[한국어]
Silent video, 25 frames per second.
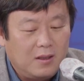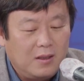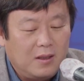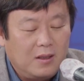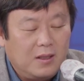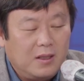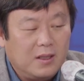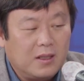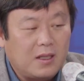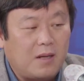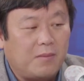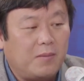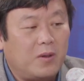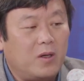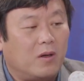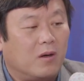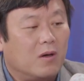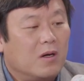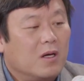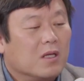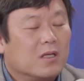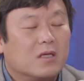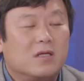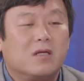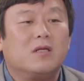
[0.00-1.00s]
그러니까 뭐
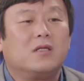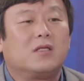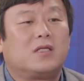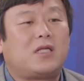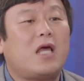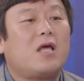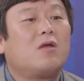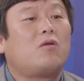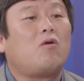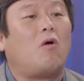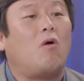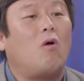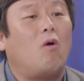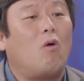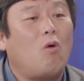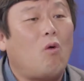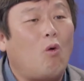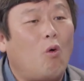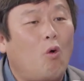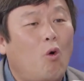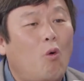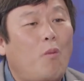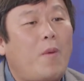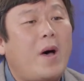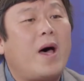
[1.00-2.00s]
그런 태도
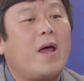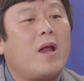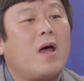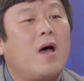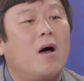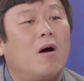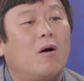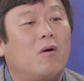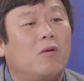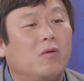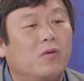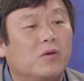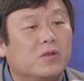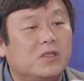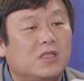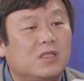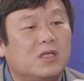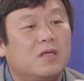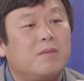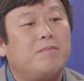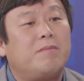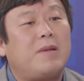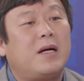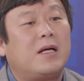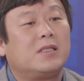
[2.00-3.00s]
오만하고
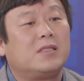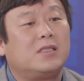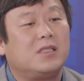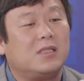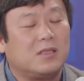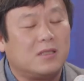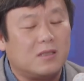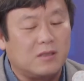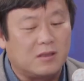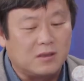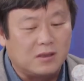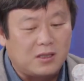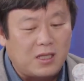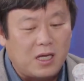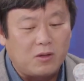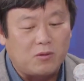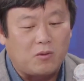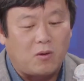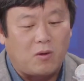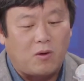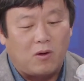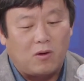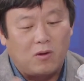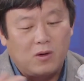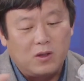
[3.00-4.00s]
시금방진 그런
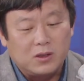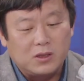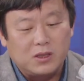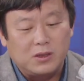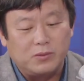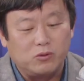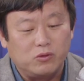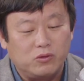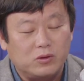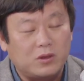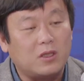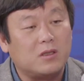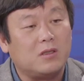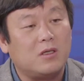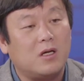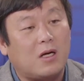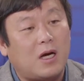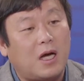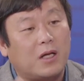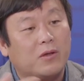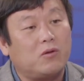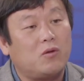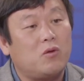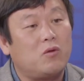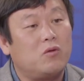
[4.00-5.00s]
태도 지금 네. 윤석열과
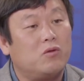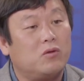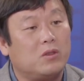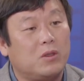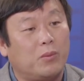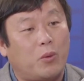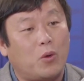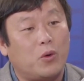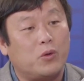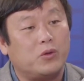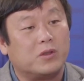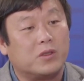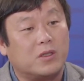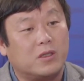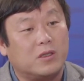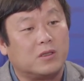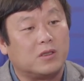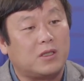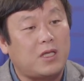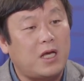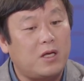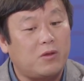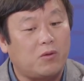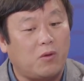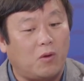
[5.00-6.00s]
한동훈이 보여주는 그런
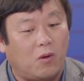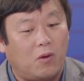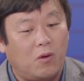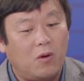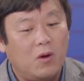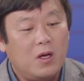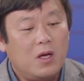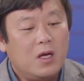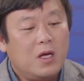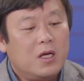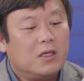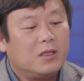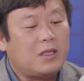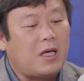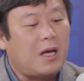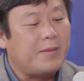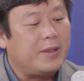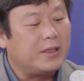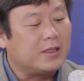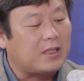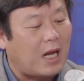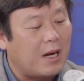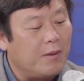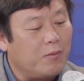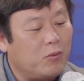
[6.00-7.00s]
태도 음. 그다음에
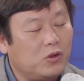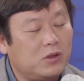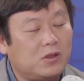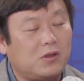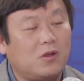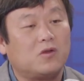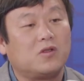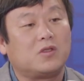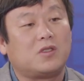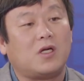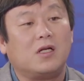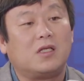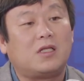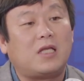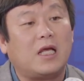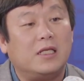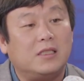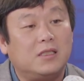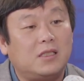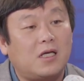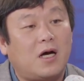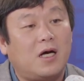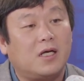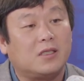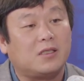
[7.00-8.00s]
잘못 있어도 절대
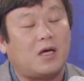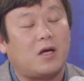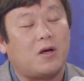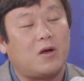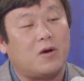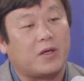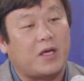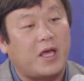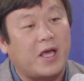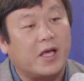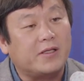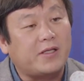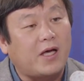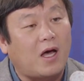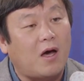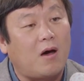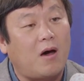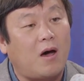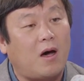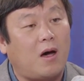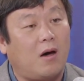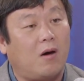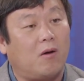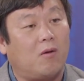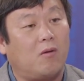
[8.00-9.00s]
인정하지 않아 개
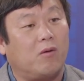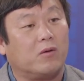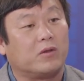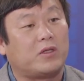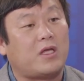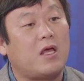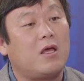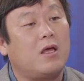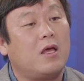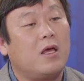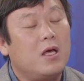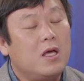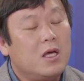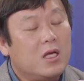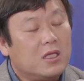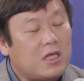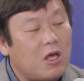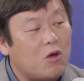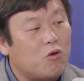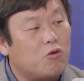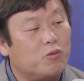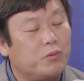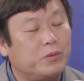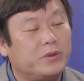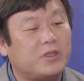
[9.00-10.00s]
사과하고 대,
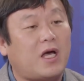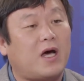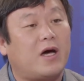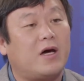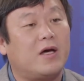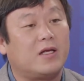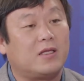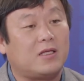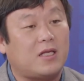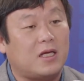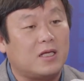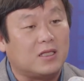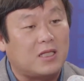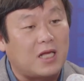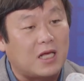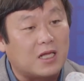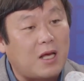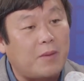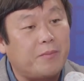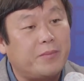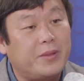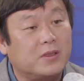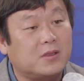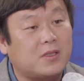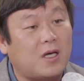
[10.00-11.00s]
대국민 사과를 했다니
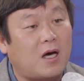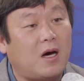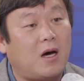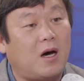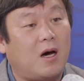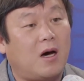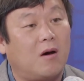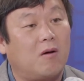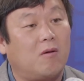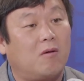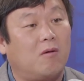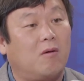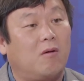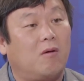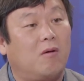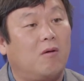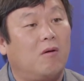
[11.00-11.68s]
대남편 사과하고